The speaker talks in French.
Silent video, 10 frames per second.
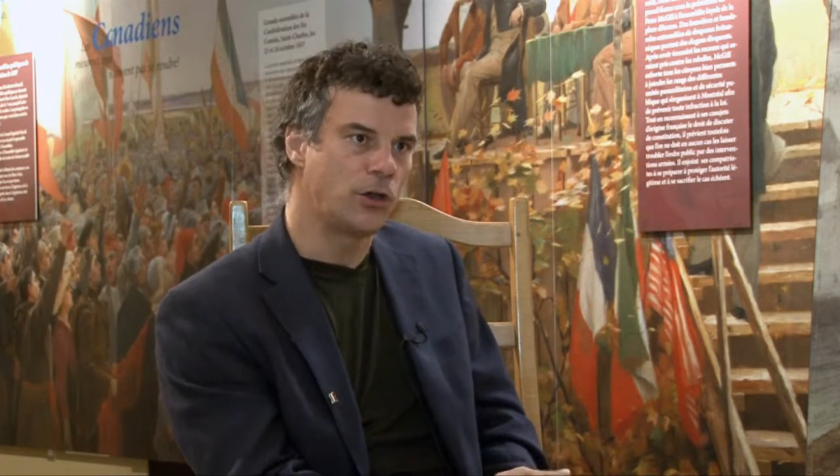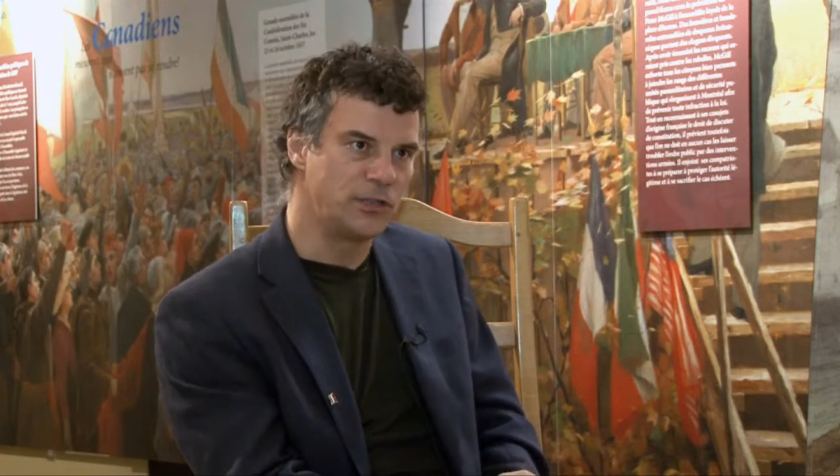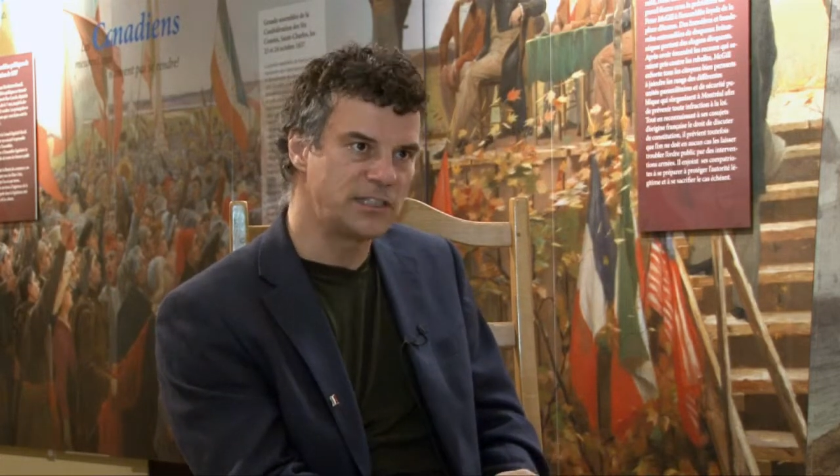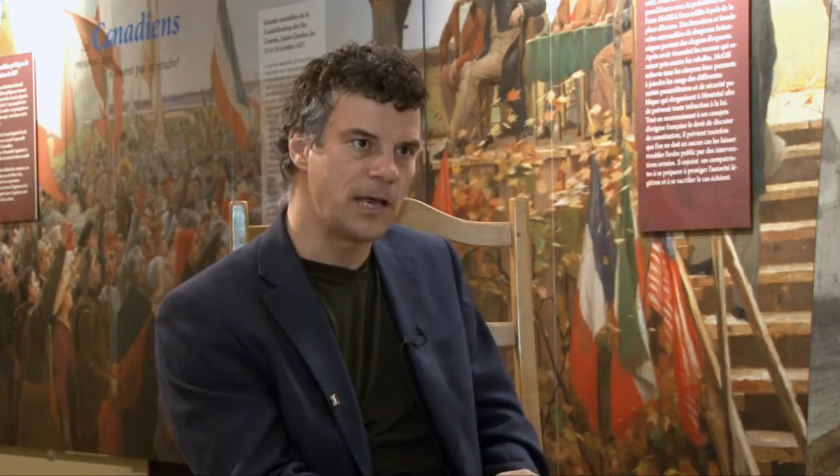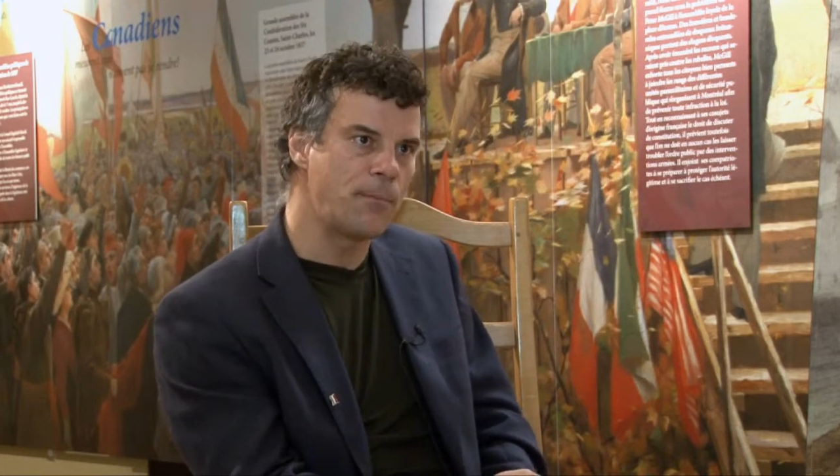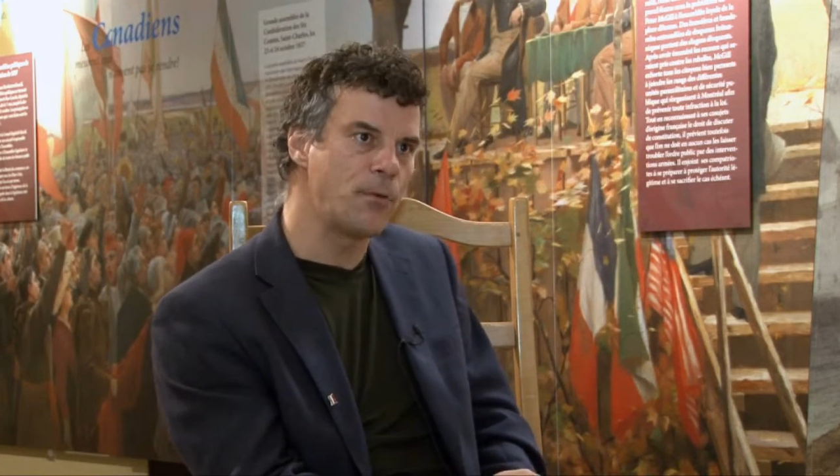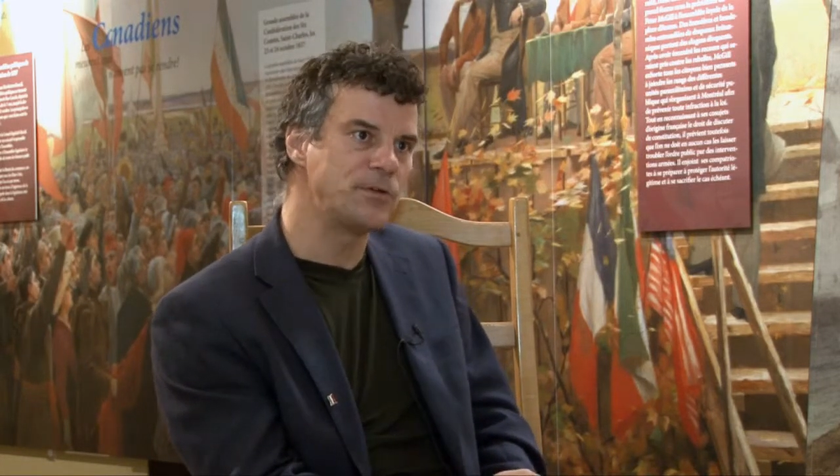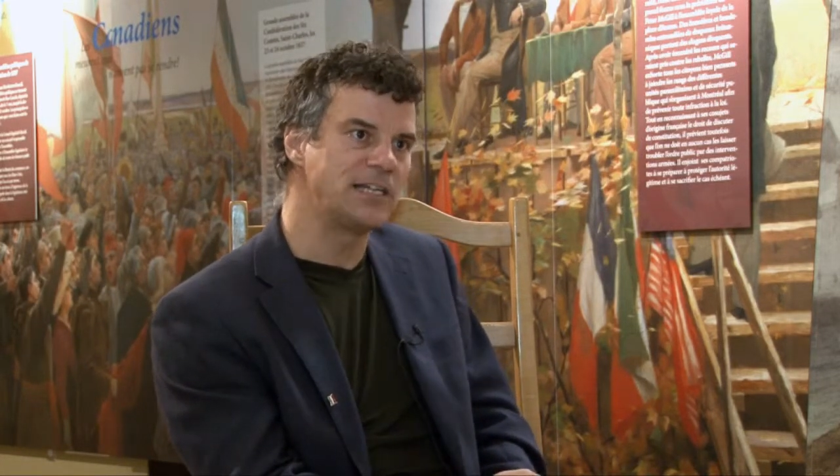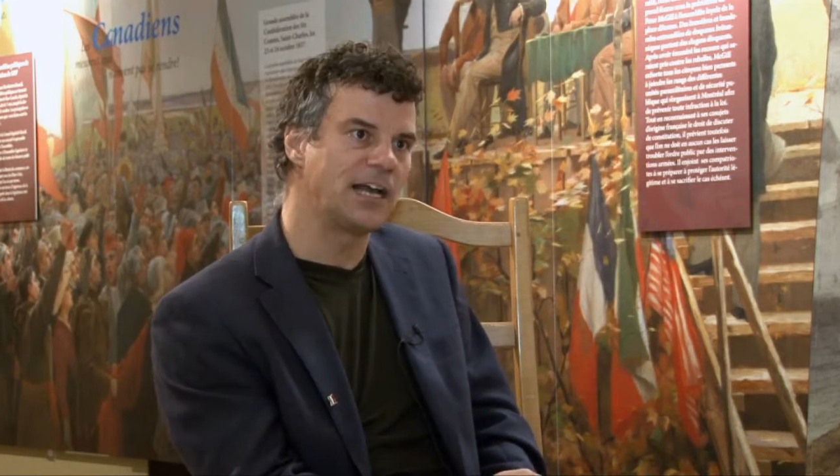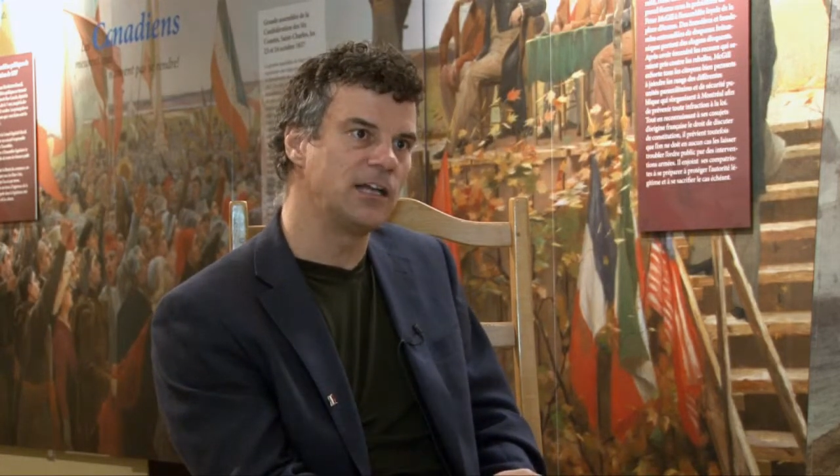que nous
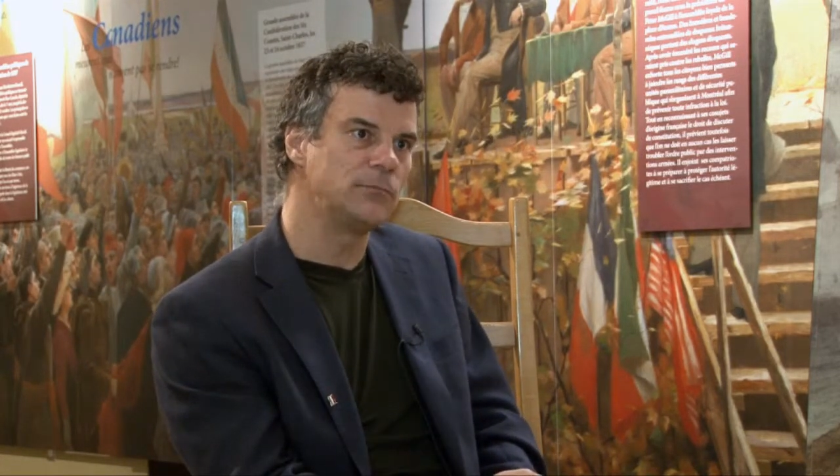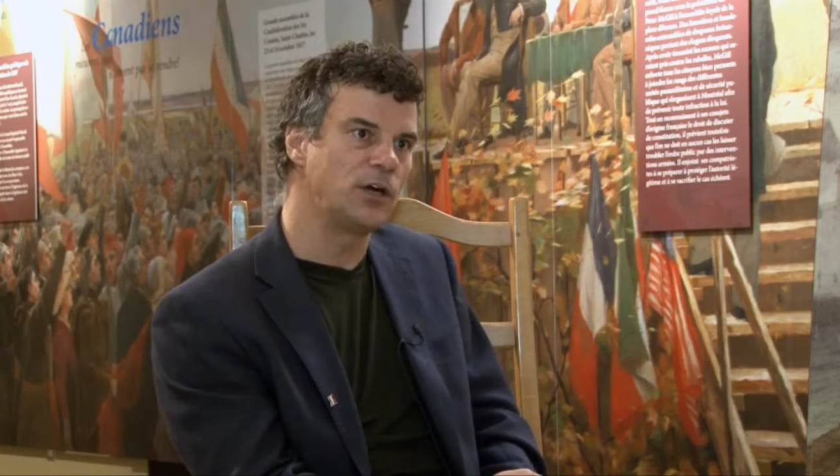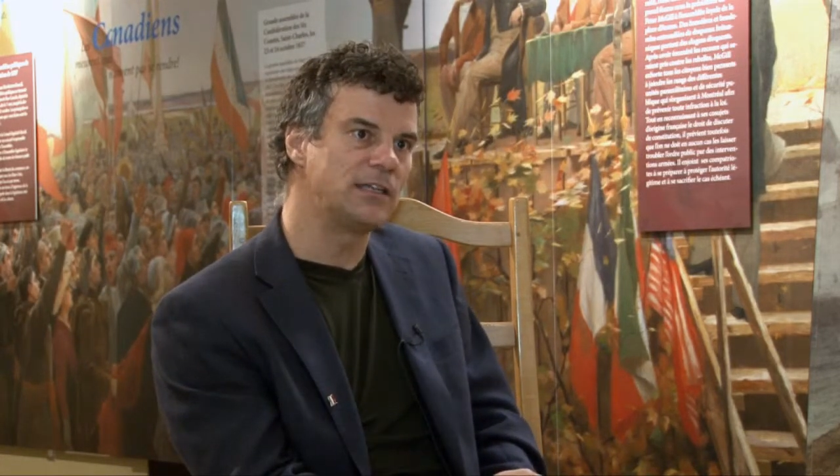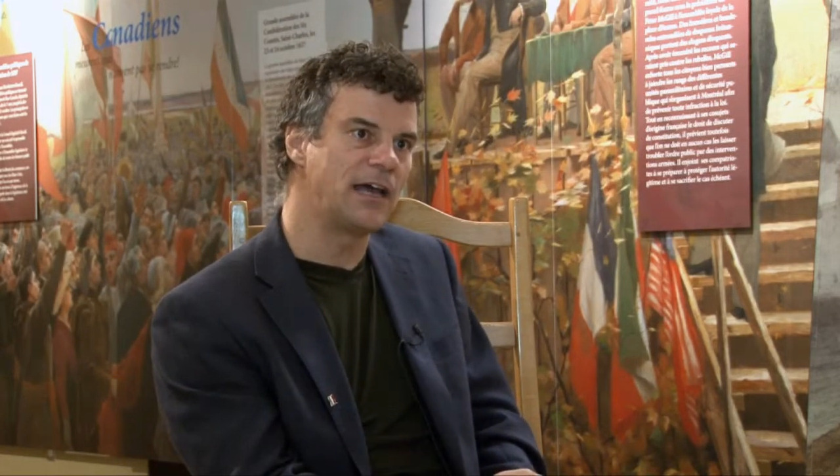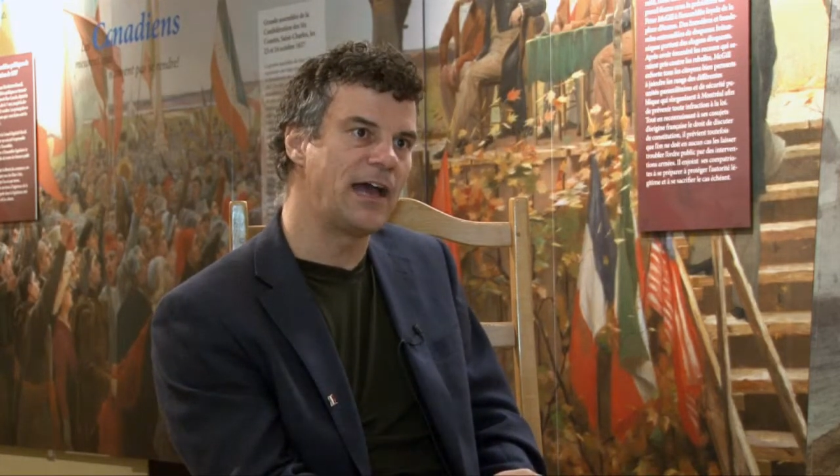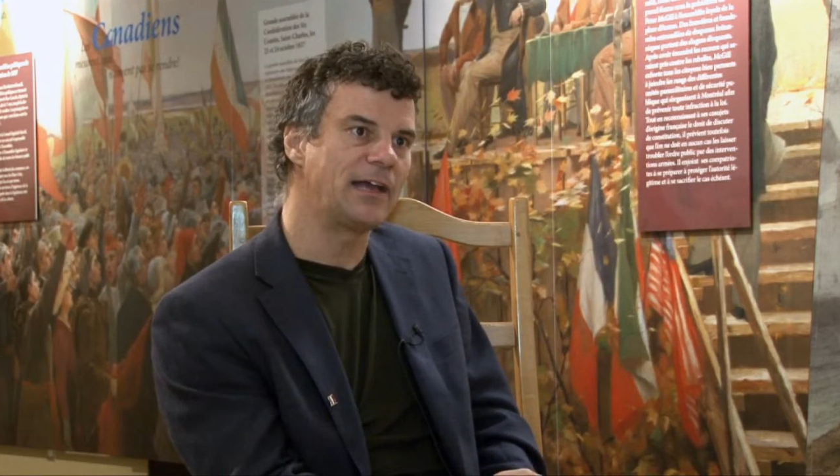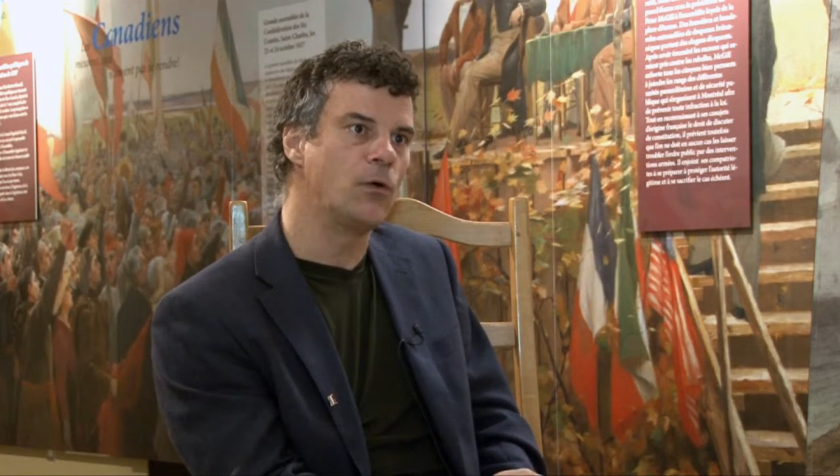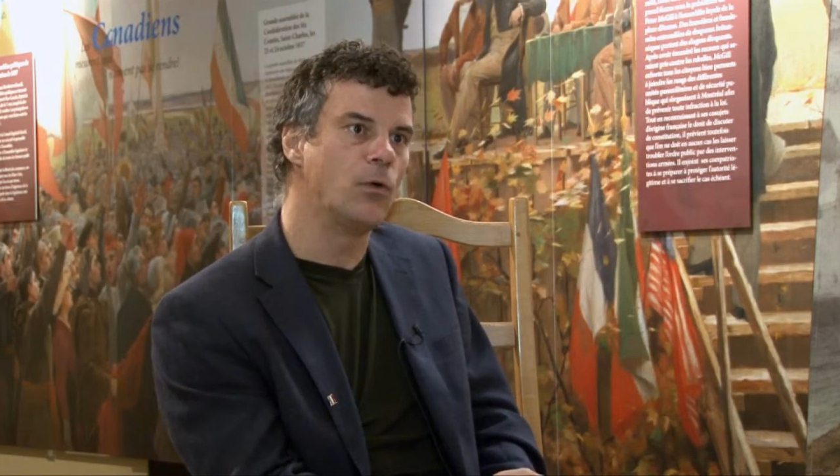impose la Grande-Bretagne